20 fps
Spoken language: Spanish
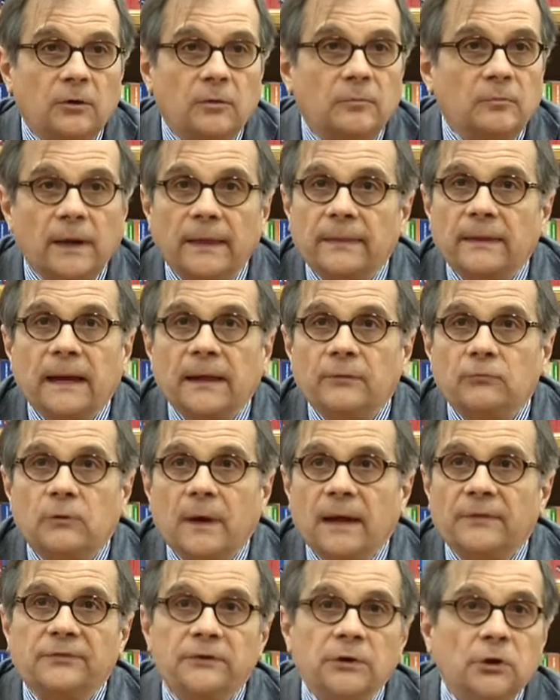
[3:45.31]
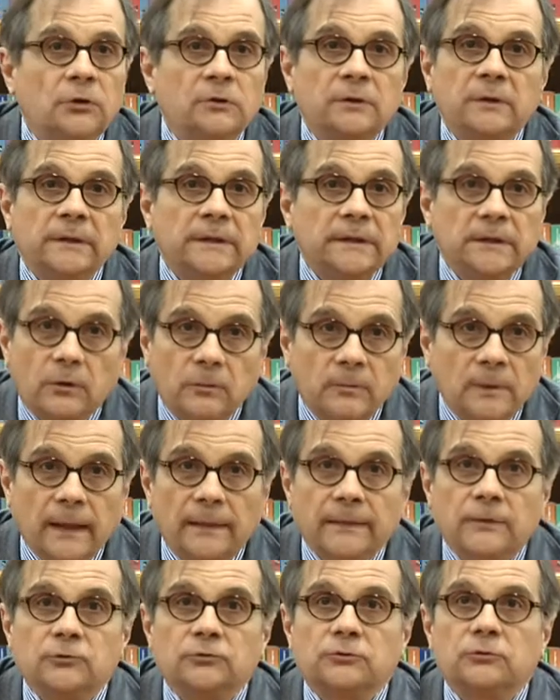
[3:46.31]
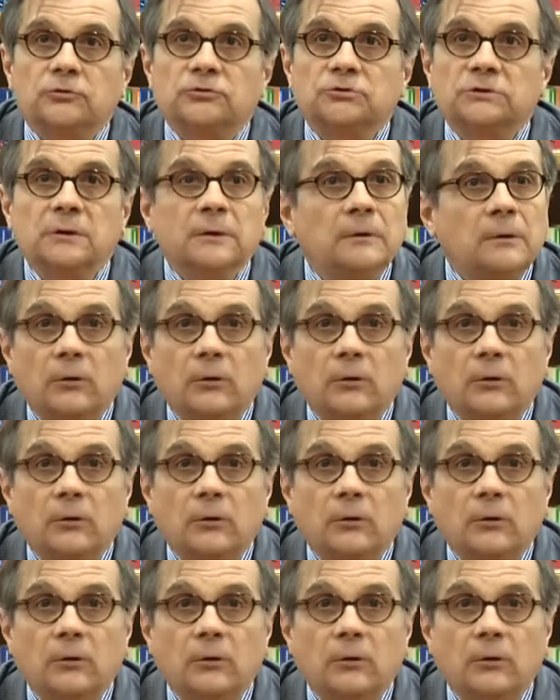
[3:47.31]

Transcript: como la de la educación y como la de otros,